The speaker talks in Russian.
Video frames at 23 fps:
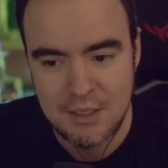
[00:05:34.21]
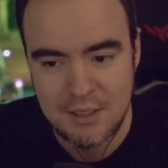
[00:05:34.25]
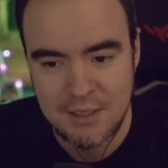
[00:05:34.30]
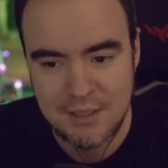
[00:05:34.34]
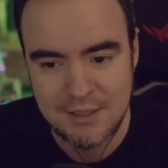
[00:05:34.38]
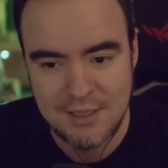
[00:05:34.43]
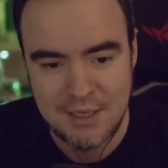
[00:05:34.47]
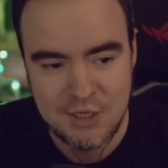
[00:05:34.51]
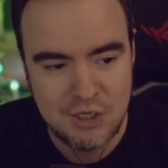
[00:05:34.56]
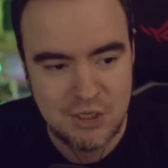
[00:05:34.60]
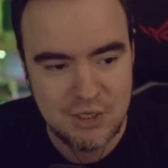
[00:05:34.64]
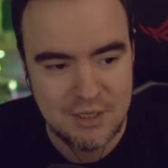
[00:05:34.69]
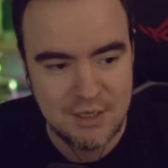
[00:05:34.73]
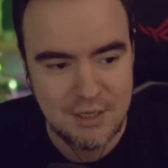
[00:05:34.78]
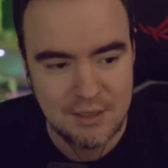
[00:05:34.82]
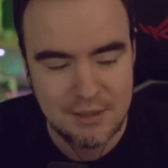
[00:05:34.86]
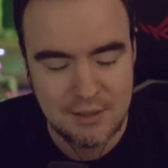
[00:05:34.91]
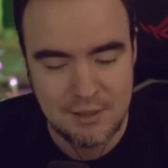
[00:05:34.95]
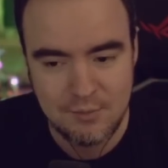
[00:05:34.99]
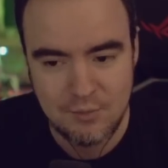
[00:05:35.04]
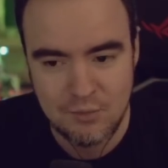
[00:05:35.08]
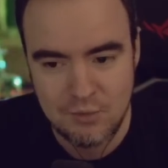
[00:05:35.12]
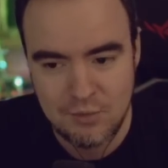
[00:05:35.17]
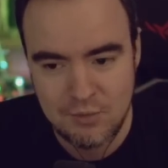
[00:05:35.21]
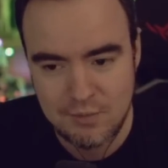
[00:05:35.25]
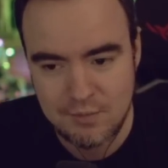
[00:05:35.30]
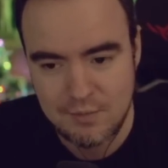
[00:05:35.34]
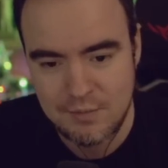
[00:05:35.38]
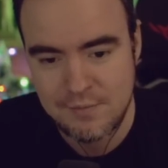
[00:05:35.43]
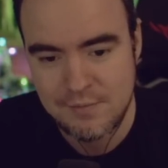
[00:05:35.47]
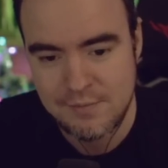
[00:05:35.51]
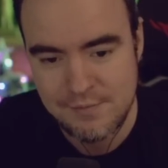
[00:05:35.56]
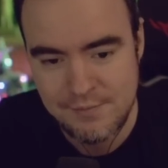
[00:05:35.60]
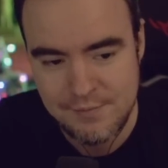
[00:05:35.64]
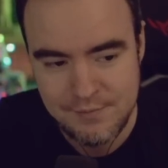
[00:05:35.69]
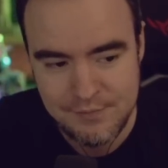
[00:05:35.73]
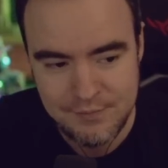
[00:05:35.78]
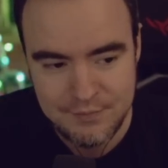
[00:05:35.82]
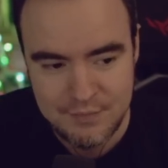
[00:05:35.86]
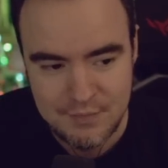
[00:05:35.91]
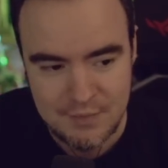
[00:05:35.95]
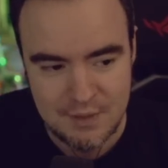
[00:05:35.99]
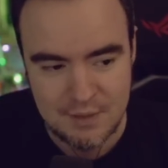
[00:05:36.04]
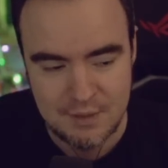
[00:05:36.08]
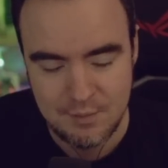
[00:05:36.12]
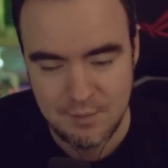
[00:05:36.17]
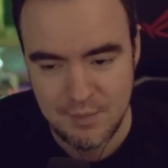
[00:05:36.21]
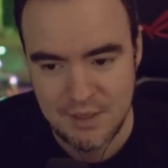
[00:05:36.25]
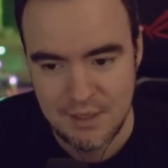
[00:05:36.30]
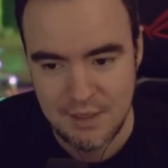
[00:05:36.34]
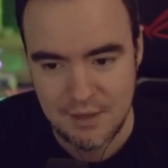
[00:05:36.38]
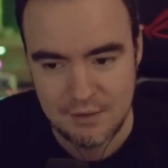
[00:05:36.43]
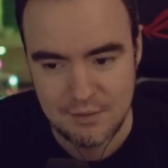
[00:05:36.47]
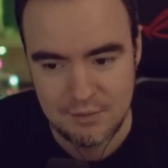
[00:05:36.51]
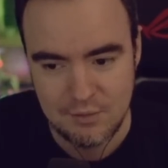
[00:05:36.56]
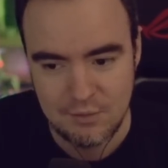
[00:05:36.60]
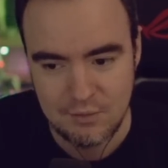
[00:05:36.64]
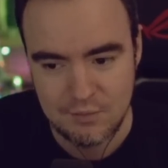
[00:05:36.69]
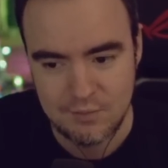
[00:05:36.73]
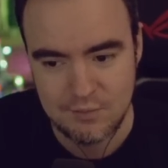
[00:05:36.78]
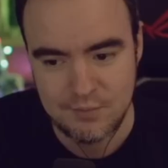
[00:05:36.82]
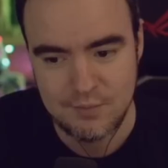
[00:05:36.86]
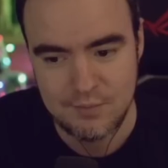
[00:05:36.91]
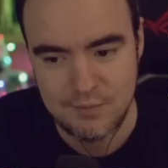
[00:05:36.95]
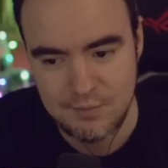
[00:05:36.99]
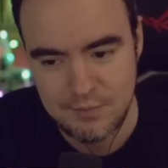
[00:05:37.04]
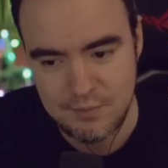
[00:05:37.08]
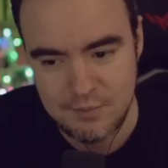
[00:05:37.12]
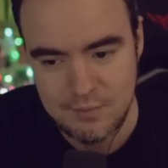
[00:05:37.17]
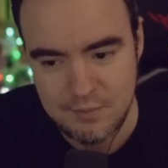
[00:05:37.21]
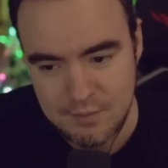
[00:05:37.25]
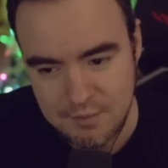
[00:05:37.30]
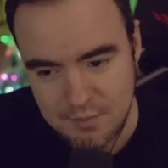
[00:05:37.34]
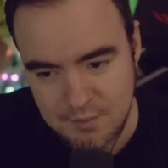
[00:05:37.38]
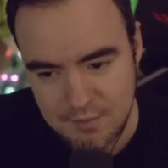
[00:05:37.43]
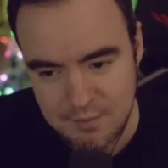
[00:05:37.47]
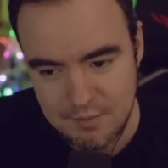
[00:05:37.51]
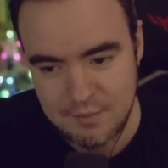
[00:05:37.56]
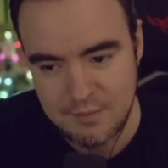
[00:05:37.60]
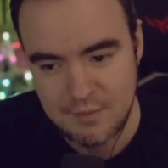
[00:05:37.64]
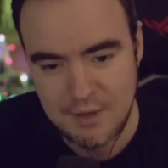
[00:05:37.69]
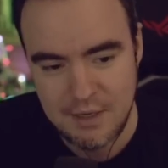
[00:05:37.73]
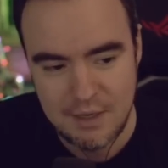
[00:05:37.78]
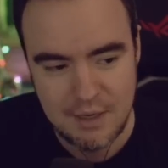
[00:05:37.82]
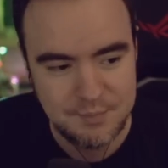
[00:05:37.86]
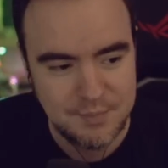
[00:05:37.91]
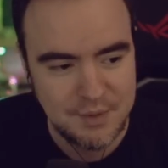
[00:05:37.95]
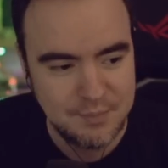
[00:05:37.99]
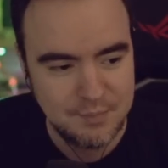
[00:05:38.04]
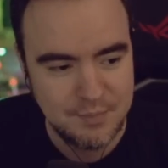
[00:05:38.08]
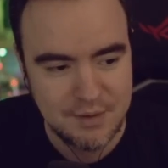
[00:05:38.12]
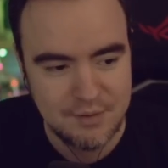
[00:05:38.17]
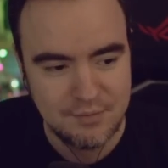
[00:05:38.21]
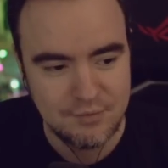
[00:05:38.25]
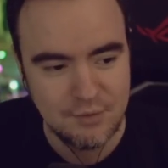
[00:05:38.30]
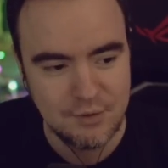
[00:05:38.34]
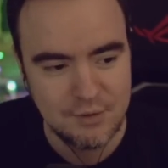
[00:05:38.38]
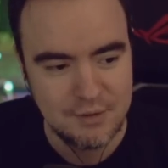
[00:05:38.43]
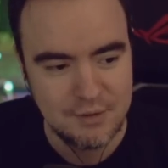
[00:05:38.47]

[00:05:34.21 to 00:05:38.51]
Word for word: Иначе я там, ну, меня, ну, опять порвет.